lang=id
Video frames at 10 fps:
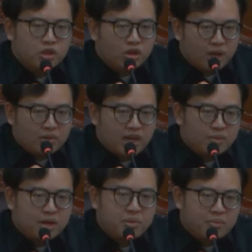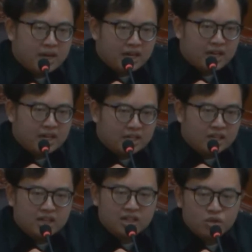setuju untuk membentuk
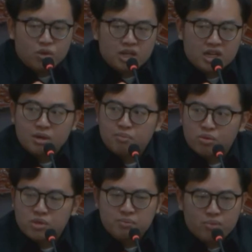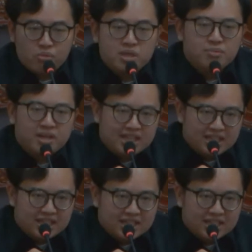MKMK permanen yang diketuai